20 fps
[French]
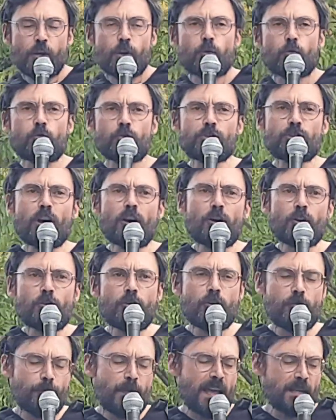où dort
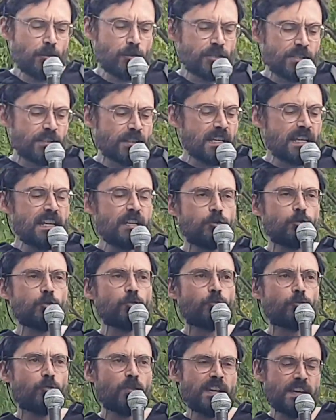le manuscrit
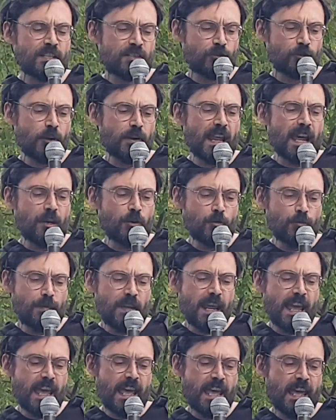du Fils de la
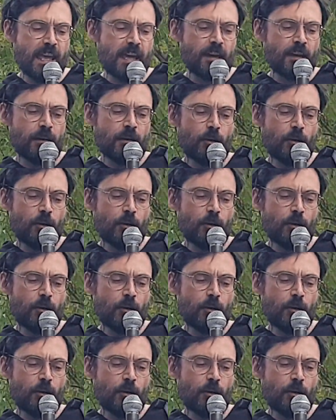Lumière,